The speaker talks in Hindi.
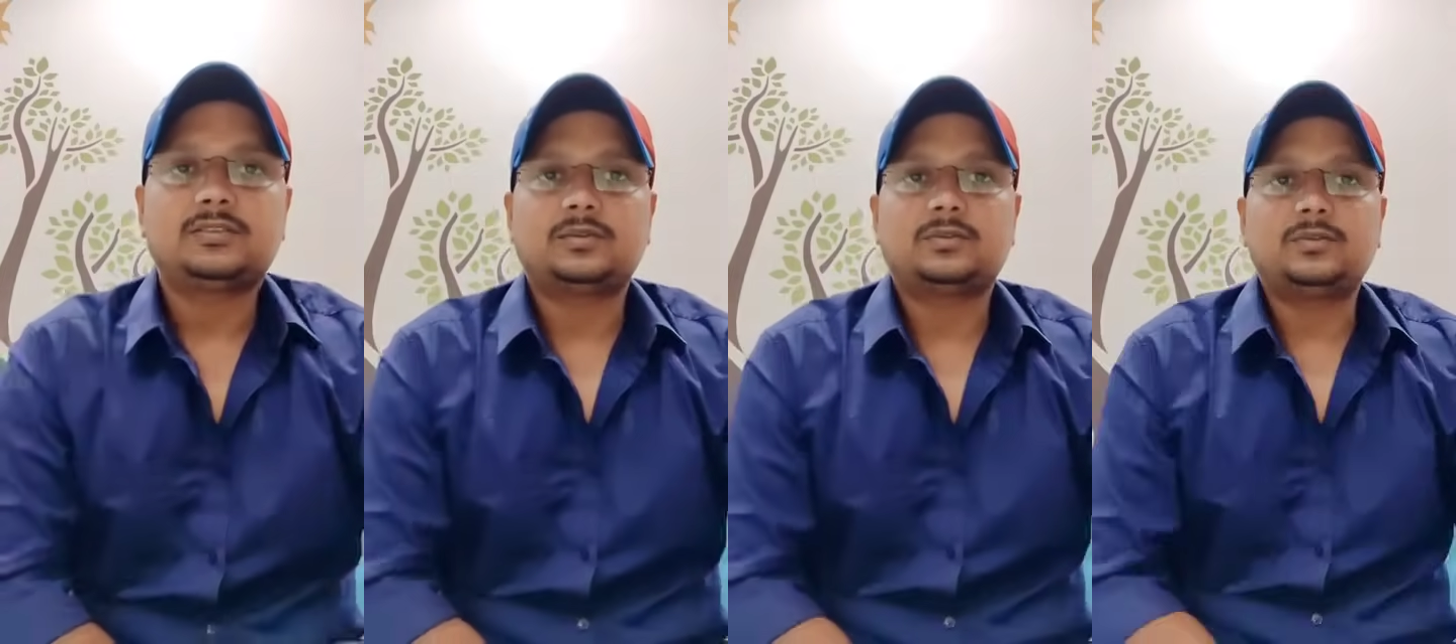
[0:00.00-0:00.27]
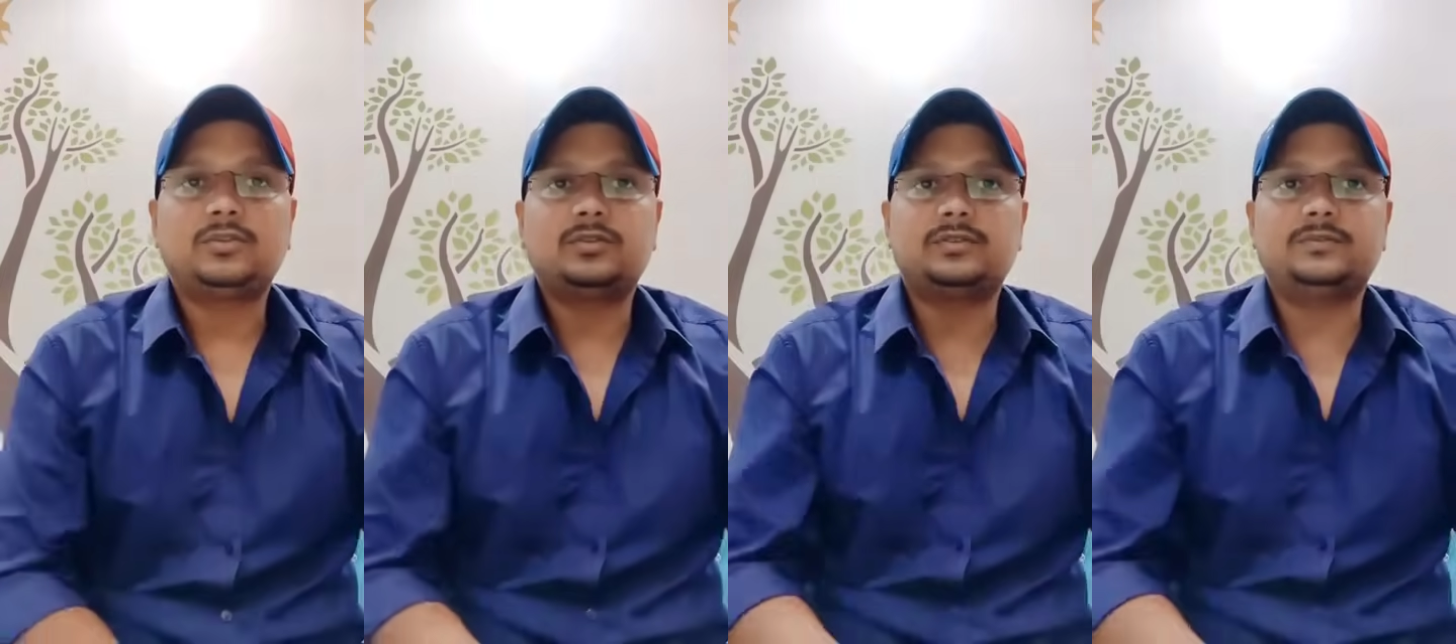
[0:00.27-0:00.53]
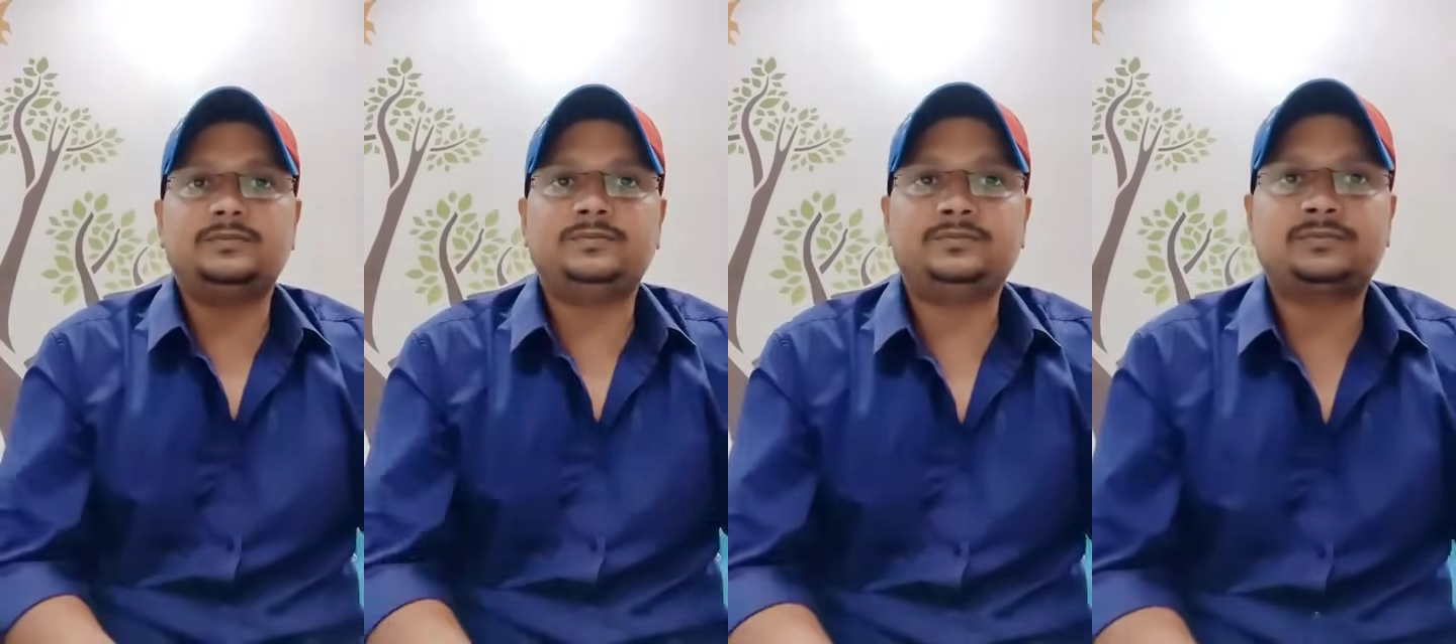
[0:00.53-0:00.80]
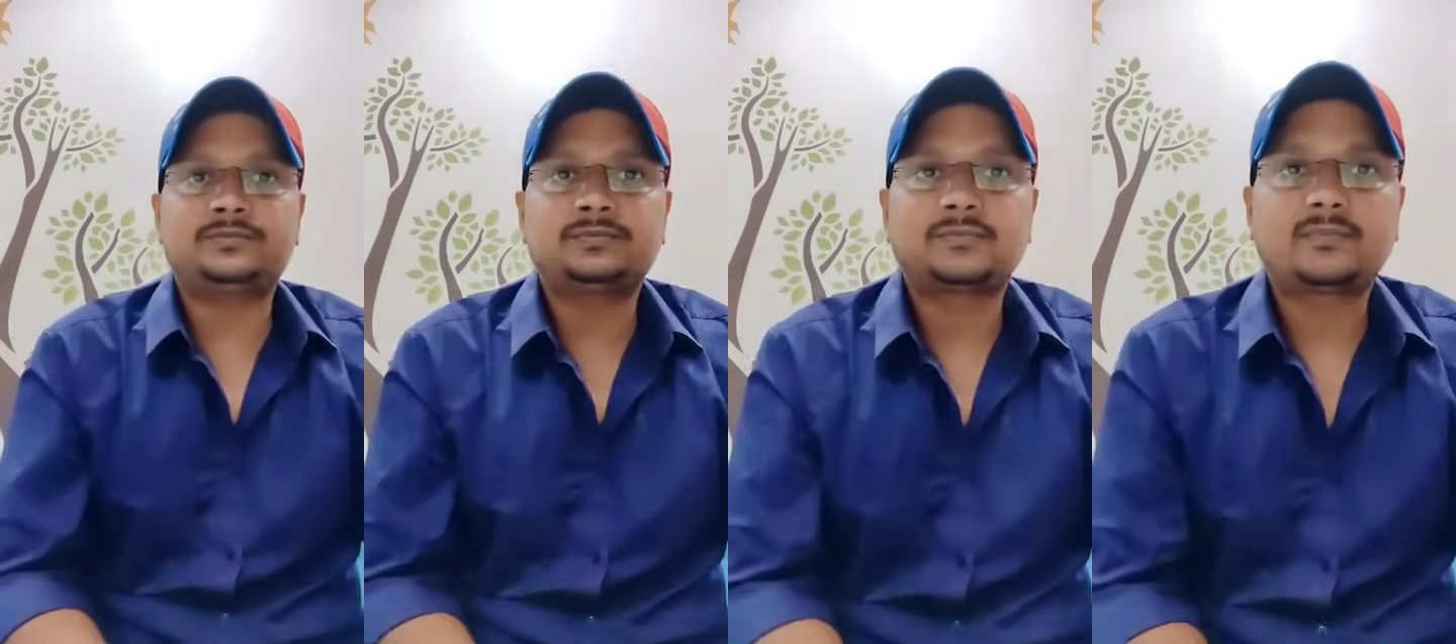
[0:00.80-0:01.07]
सब लोग
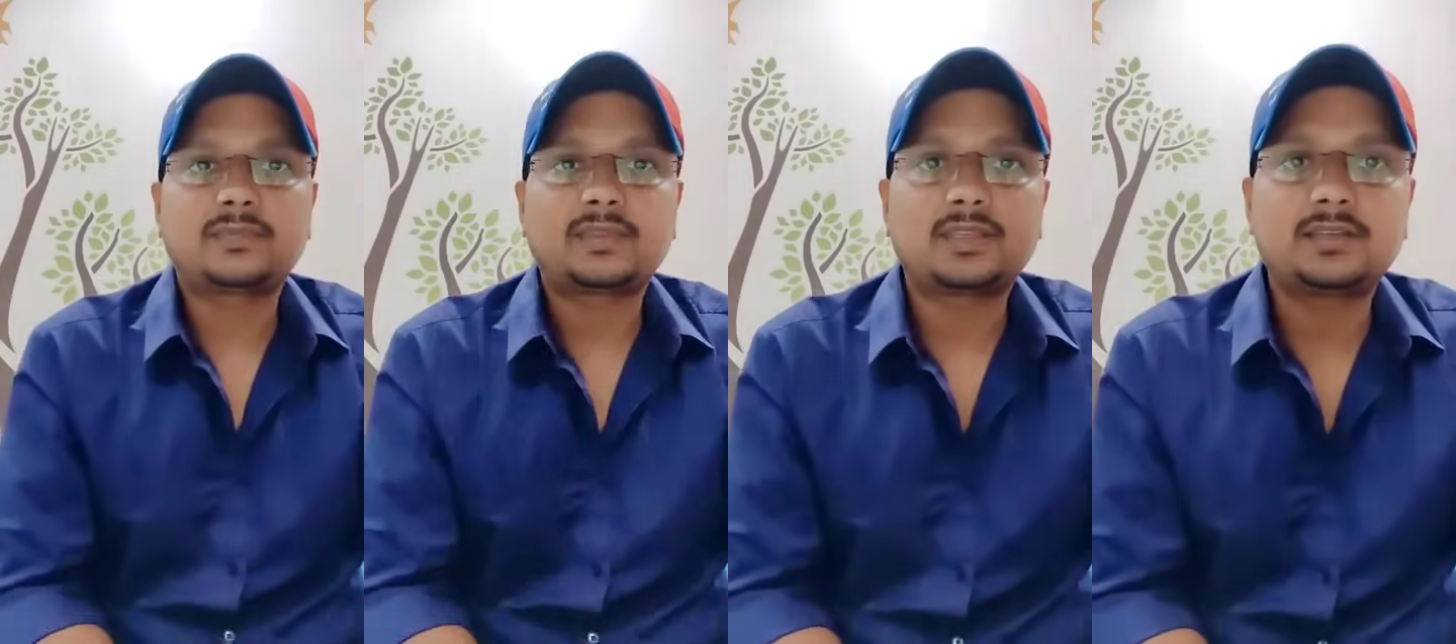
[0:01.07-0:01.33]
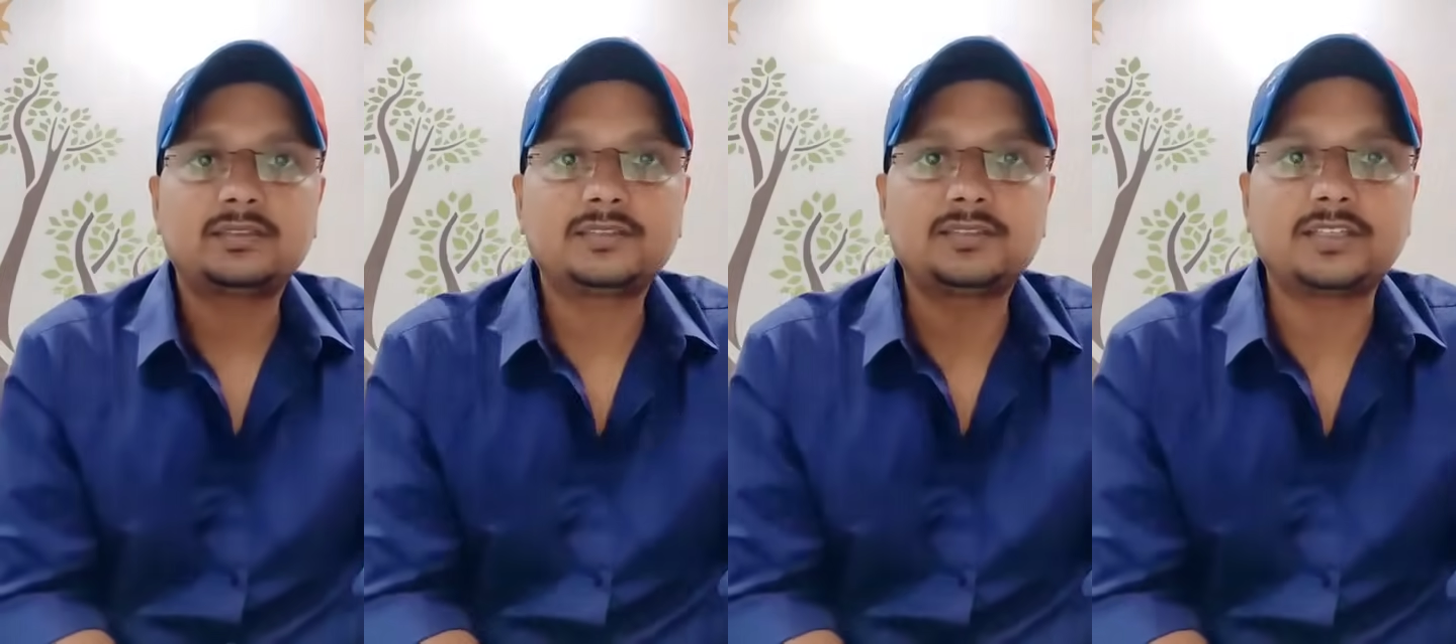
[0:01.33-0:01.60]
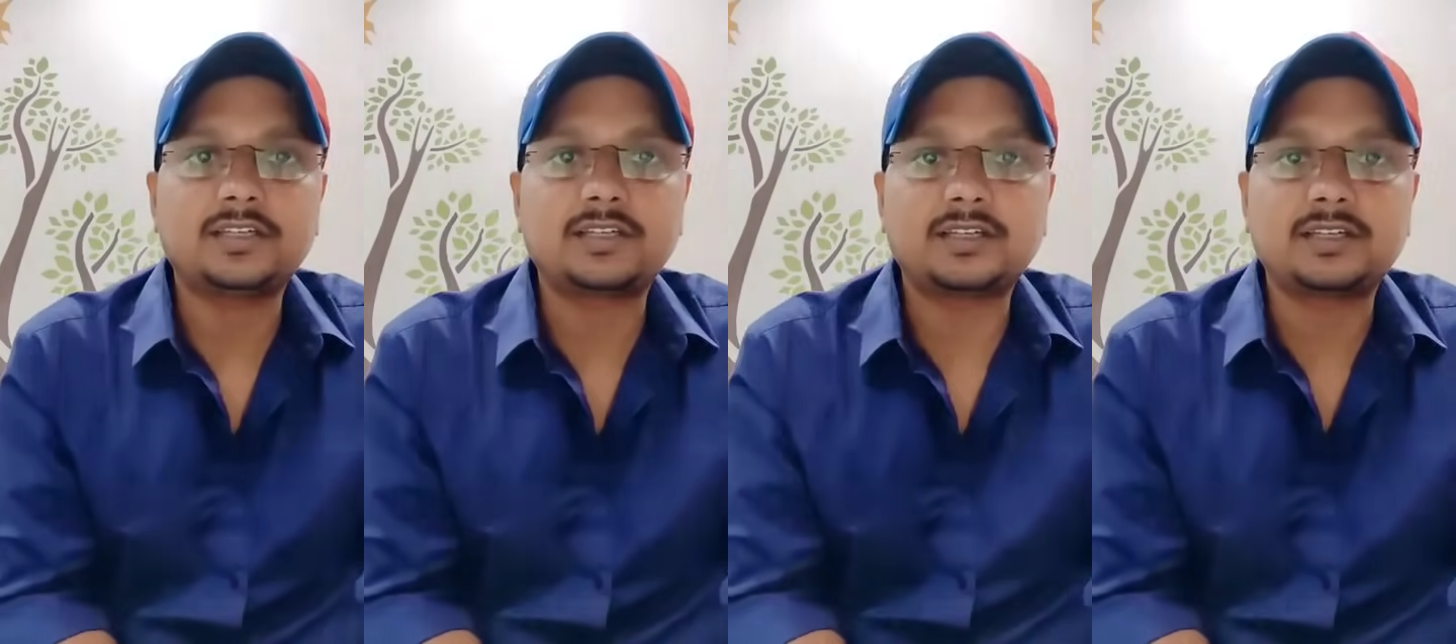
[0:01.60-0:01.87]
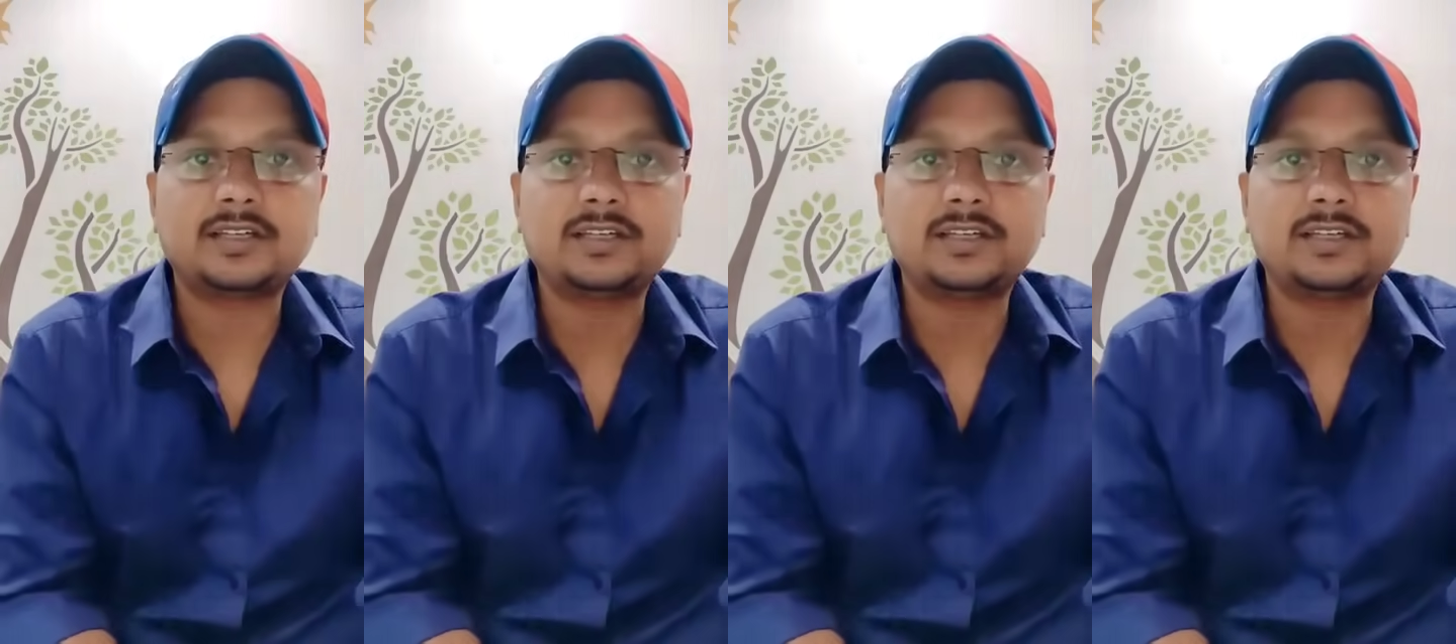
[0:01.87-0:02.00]
शेयर